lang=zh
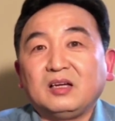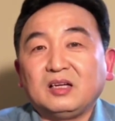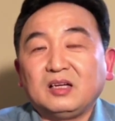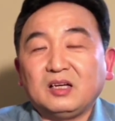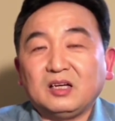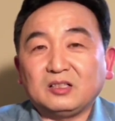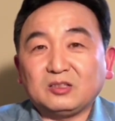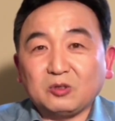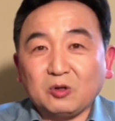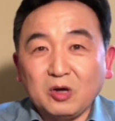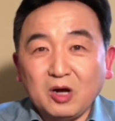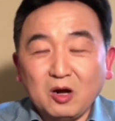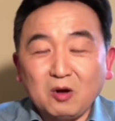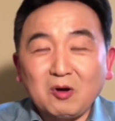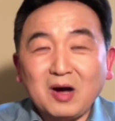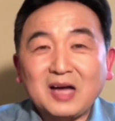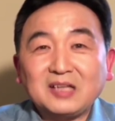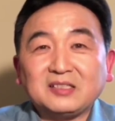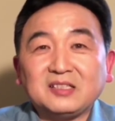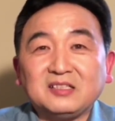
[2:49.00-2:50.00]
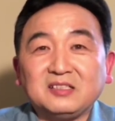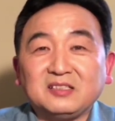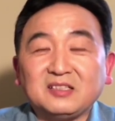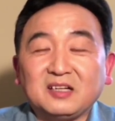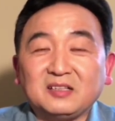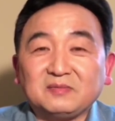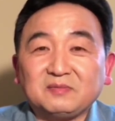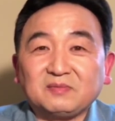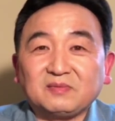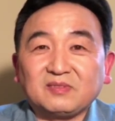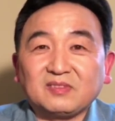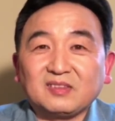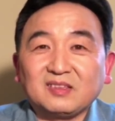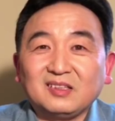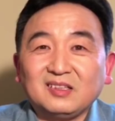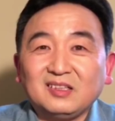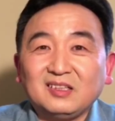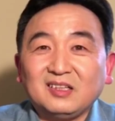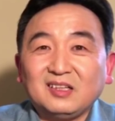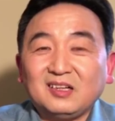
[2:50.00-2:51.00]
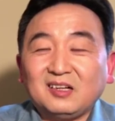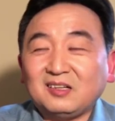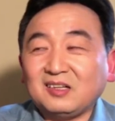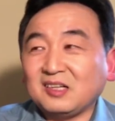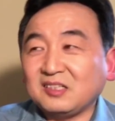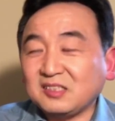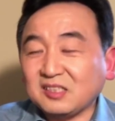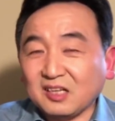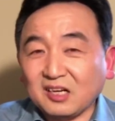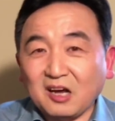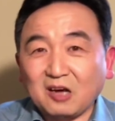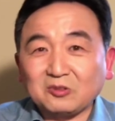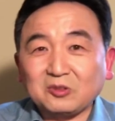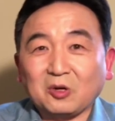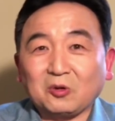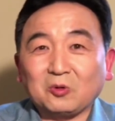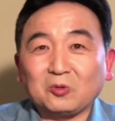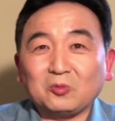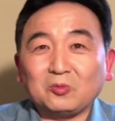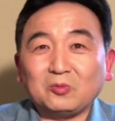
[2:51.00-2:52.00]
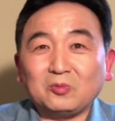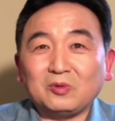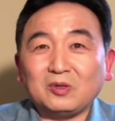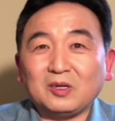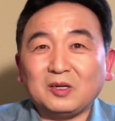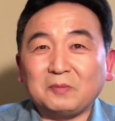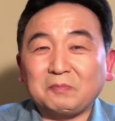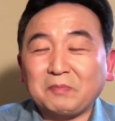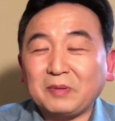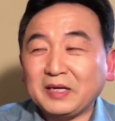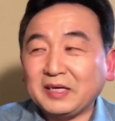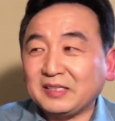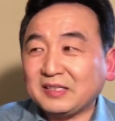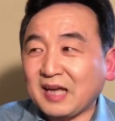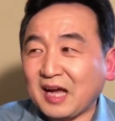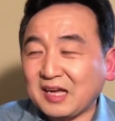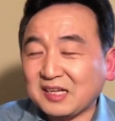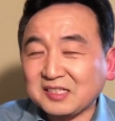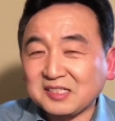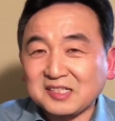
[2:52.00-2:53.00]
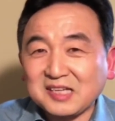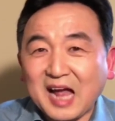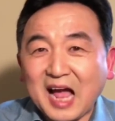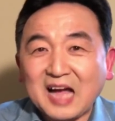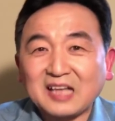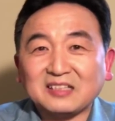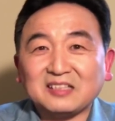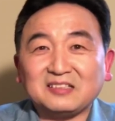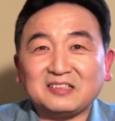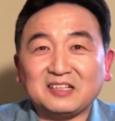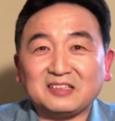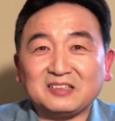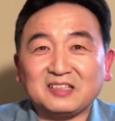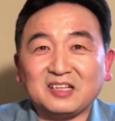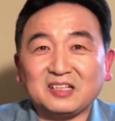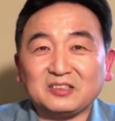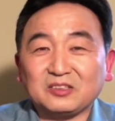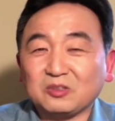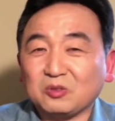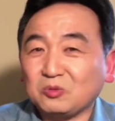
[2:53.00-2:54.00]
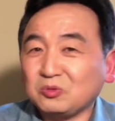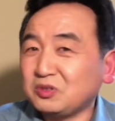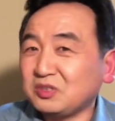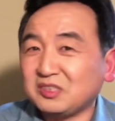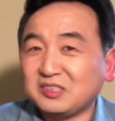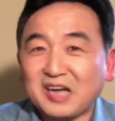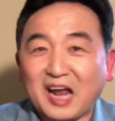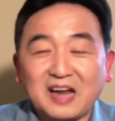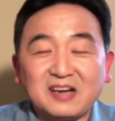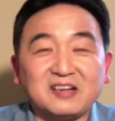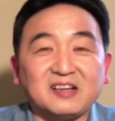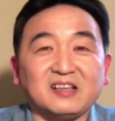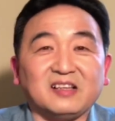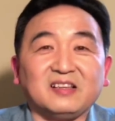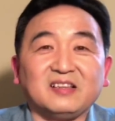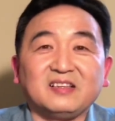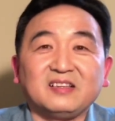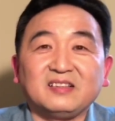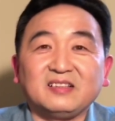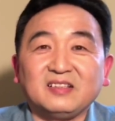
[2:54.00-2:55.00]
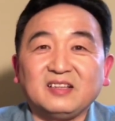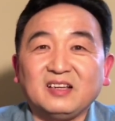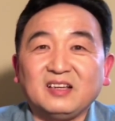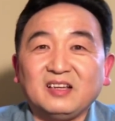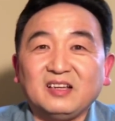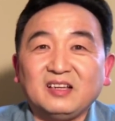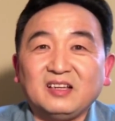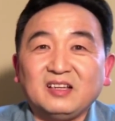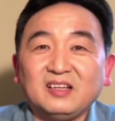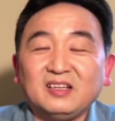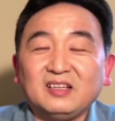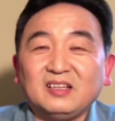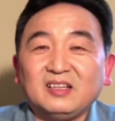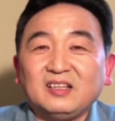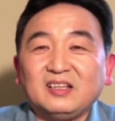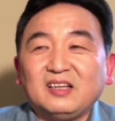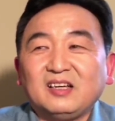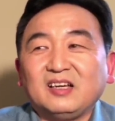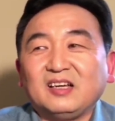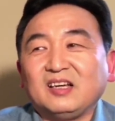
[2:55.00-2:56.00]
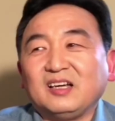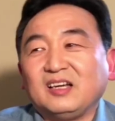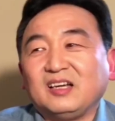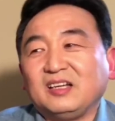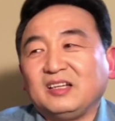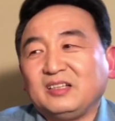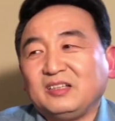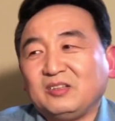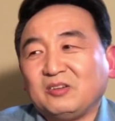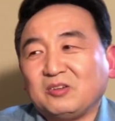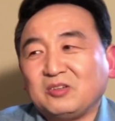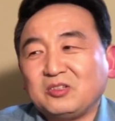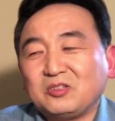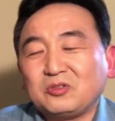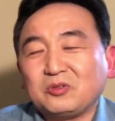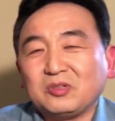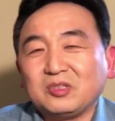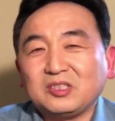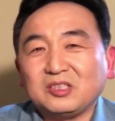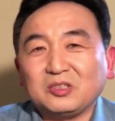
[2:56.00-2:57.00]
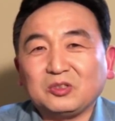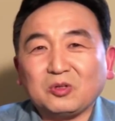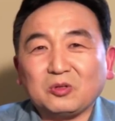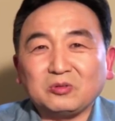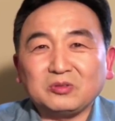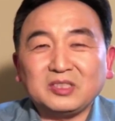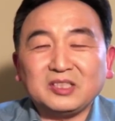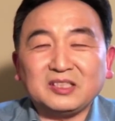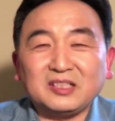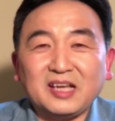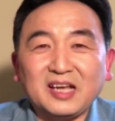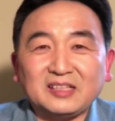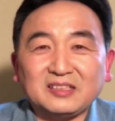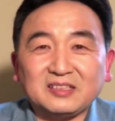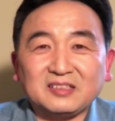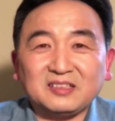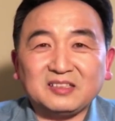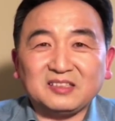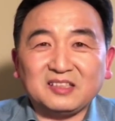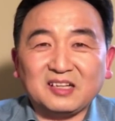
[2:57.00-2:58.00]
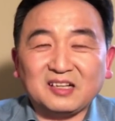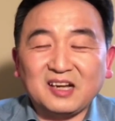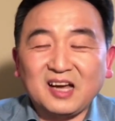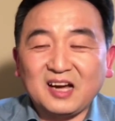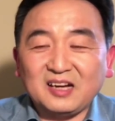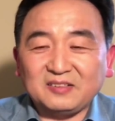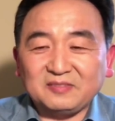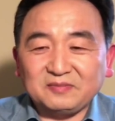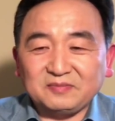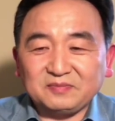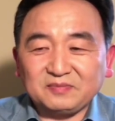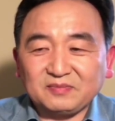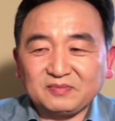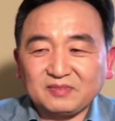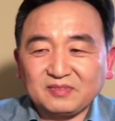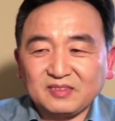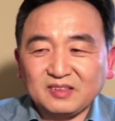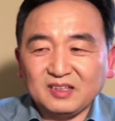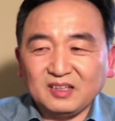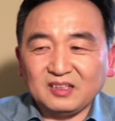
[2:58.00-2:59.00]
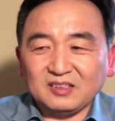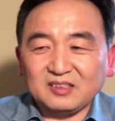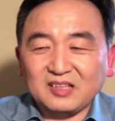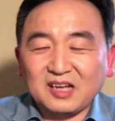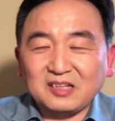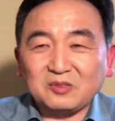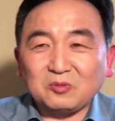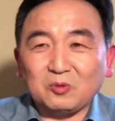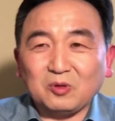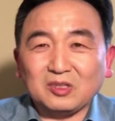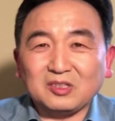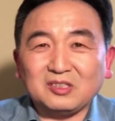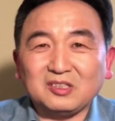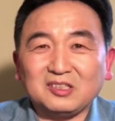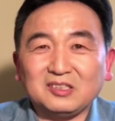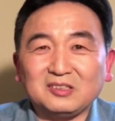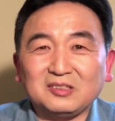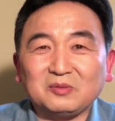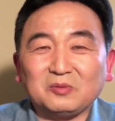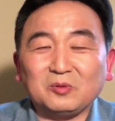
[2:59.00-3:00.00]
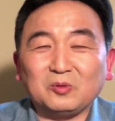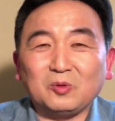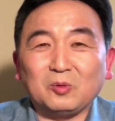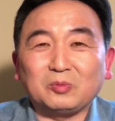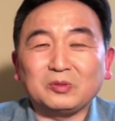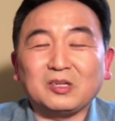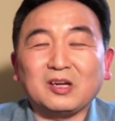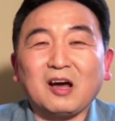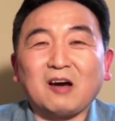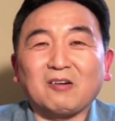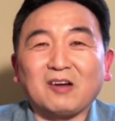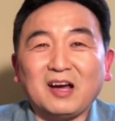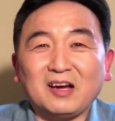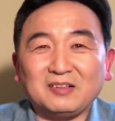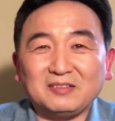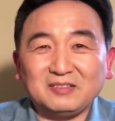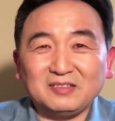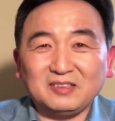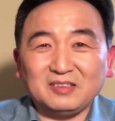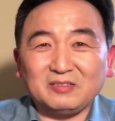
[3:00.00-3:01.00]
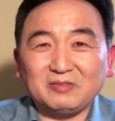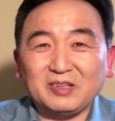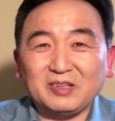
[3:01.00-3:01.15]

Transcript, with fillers: 呃，都要画身上。而他是个老头，而被他杀的人呢，都是男人。呃，有人说是同性恋的可能了，呃，但是我个人我不知道了，因